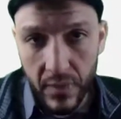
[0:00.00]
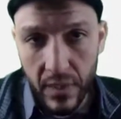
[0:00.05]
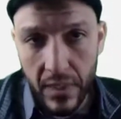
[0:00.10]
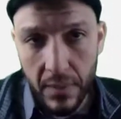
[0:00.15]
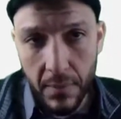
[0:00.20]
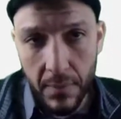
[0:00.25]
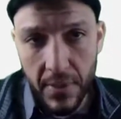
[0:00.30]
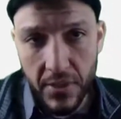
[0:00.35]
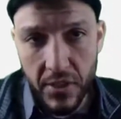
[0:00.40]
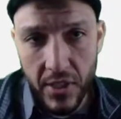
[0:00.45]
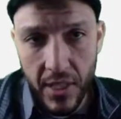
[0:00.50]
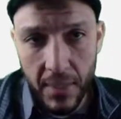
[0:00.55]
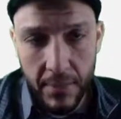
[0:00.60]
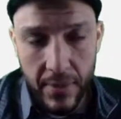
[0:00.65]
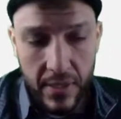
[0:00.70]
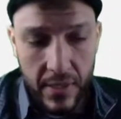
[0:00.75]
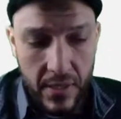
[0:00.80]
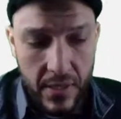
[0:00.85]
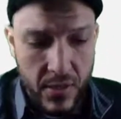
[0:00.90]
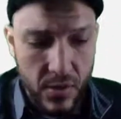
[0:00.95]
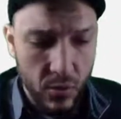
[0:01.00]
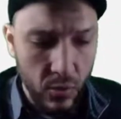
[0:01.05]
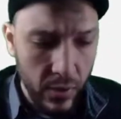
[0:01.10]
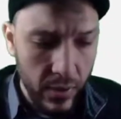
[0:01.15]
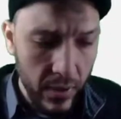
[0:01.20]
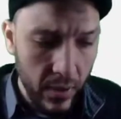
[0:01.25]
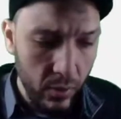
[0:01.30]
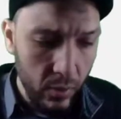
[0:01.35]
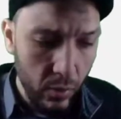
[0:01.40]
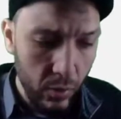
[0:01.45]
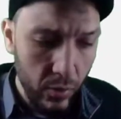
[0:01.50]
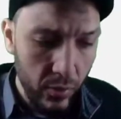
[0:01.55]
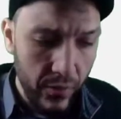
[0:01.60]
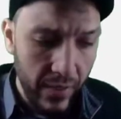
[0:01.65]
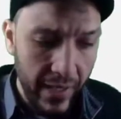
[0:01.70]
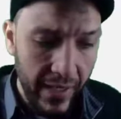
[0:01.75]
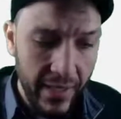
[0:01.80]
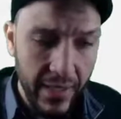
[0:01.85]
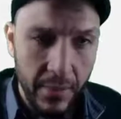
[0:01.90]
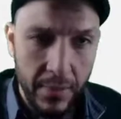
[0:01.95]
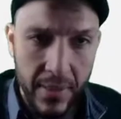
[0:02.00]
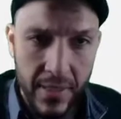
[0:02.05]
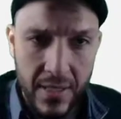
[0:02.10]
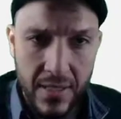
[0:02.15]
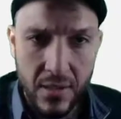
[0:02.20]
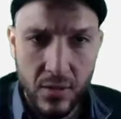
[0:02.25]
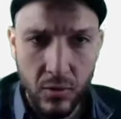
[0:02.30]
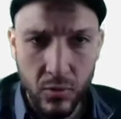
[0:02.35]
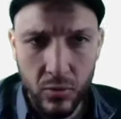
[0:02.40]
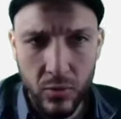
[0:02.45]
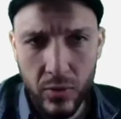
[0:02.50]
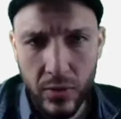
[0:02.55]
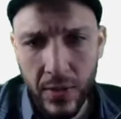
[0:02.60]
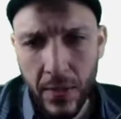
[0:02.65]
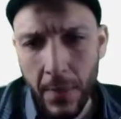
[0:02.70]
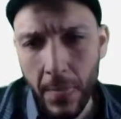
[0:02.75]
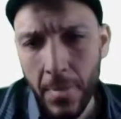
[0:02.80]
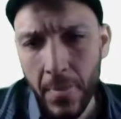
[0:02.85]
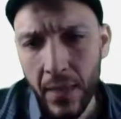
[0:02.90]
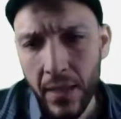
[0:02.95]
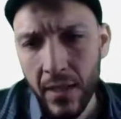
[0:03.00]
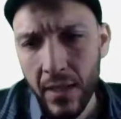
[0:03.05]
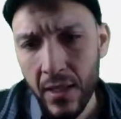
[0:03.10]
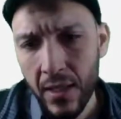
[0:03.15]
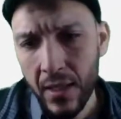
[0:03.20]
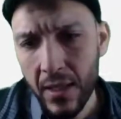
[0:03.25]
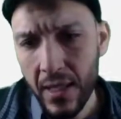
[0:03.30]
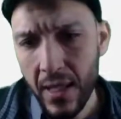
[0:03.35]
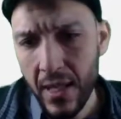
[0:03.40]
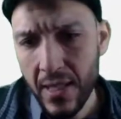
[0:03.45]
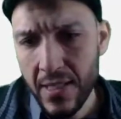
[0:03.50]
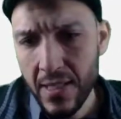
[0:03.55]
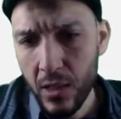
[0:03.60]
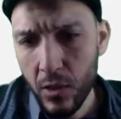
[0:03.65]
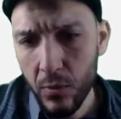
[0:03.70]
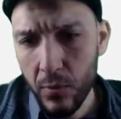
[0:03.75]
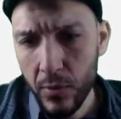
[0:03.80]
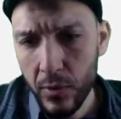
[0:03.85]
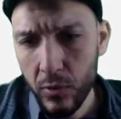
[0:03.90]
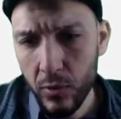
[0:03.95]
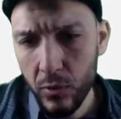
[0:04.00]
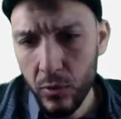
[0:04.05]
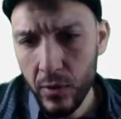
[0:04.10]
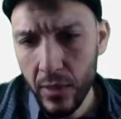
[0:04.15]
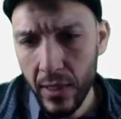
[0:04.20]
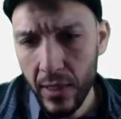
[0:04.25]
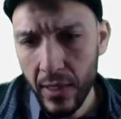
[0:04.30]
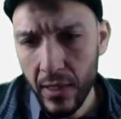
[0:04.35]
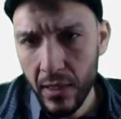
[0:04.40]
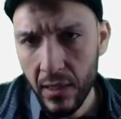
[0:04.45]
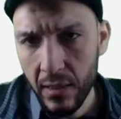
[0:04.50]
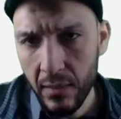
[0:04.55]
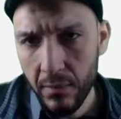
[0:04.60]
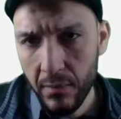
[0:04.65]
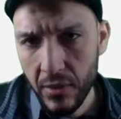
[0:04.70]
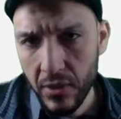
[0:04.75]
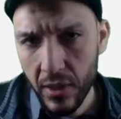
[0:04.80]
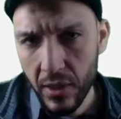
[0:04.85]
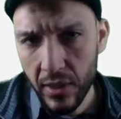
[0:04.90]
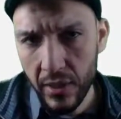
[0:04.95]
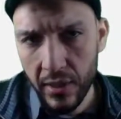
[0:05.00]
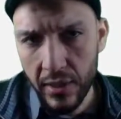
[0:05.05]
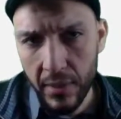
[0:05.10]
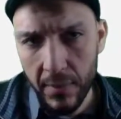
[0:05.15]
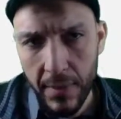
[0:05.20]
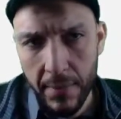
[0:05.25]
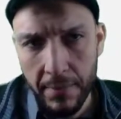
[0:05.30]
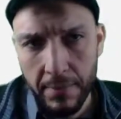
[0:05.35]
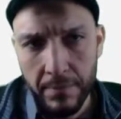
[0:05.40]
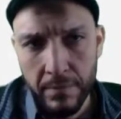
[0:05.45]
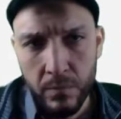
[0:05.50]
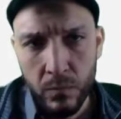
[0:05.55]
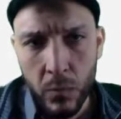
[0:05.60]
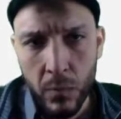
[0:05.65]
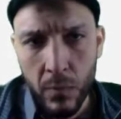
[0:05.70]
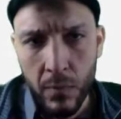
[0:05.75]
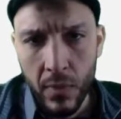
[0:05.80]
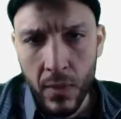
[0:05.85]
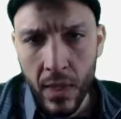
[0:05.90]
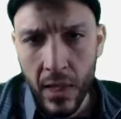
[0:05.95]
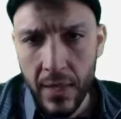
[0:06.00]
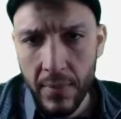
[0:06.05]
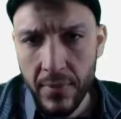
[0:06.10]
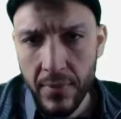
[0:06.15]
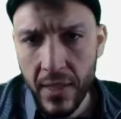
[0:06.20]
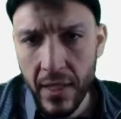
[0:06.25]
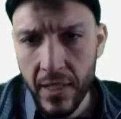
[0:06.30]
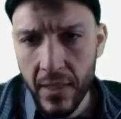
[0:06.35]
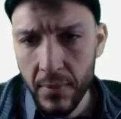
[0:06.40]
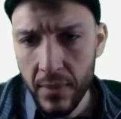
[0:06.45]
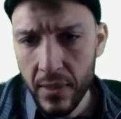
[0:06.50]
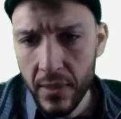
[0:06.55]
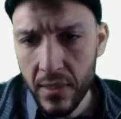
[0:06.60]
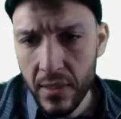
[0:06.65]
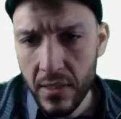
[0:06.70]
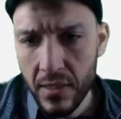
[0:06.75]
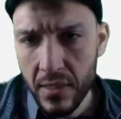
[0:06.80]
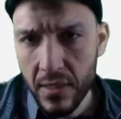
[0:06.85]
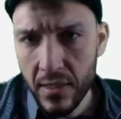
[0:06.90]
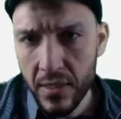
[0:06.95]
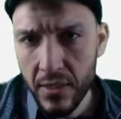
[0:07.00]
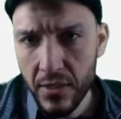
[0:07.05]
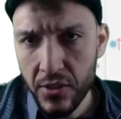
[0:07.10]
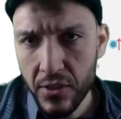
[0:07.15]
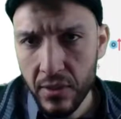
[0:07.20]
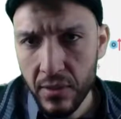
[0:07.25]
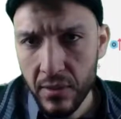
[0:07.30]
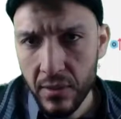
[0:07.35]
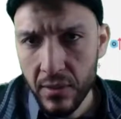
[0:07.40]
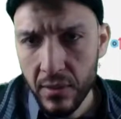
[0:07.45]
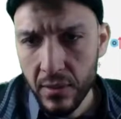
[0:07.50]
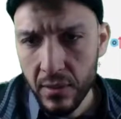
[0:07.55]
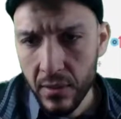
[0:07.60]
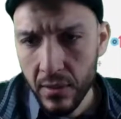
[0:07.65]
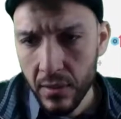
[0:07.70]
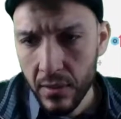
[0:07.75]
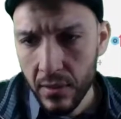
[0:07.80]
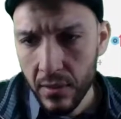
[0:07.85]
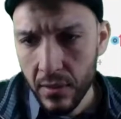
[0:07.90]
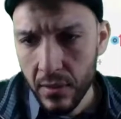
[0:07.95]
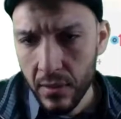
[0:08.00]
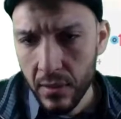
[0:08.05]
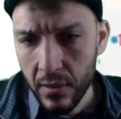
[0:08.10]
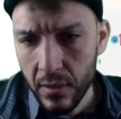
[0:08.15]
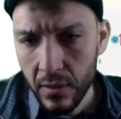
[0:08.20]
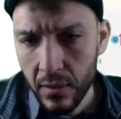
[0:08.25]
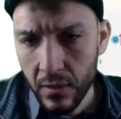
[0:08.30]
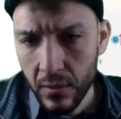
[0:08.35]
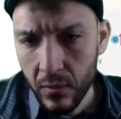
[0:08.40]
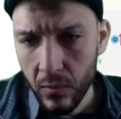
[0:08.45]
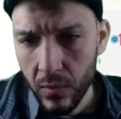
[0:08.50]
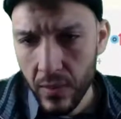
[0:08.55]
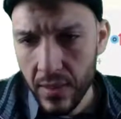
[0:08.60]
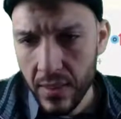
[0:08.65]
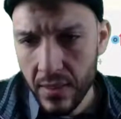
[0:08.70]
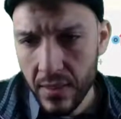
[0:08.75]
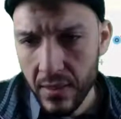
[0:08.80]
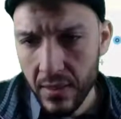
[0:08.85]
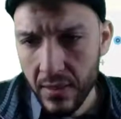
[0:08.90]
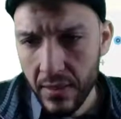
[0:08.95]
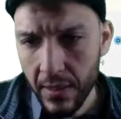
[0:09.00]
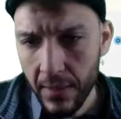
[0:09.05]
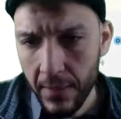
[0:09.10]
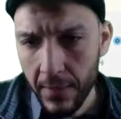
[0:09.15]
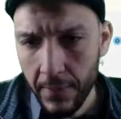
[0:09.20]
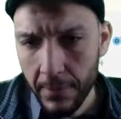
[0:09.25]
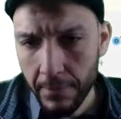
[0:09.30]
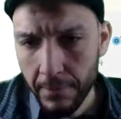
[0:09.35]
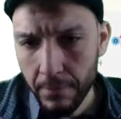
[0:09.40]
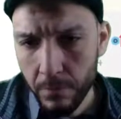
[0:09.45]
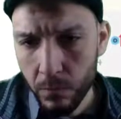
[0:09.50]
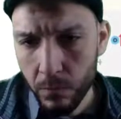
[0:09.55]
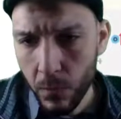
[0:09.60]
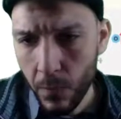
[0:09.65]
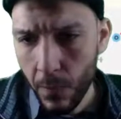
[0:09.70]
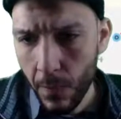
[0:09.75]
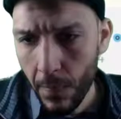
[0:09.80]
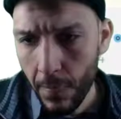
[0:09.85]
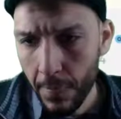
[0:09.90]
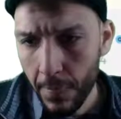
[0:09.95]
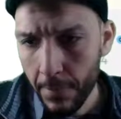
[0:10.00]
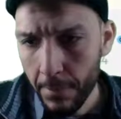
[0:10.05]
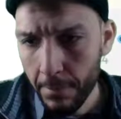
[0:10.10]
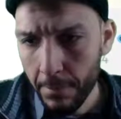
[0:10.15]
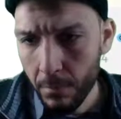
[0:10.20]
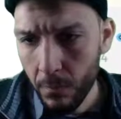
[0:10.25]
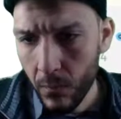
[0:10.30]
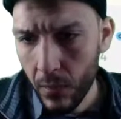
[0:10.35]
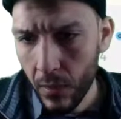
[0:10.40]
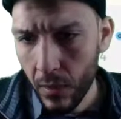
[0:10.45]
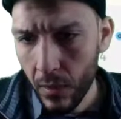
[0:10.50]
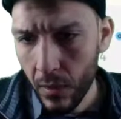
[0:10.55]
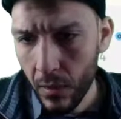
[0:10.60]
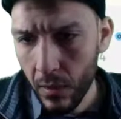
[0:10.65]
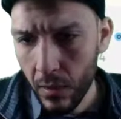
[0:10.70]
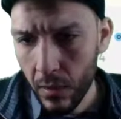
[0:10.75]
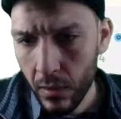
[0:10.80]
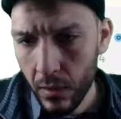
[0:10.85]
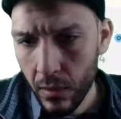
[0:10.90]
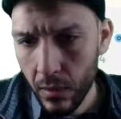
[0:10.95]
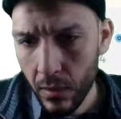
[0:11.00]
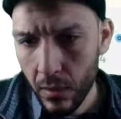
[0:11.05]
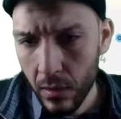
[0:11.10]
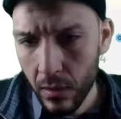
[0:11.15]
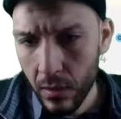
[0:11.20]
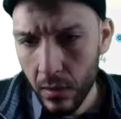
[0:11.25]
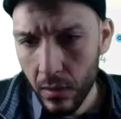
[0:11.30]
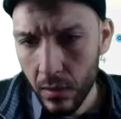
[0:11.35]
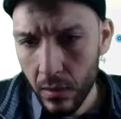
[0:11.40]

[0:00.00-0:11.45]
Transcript: تمام عشان اعمل انستول للكوردوفا عندي بحيث تكون جاهزه وبدون اي مشاكل تمام هيبدا يعمل انستليشن كويس جدا آه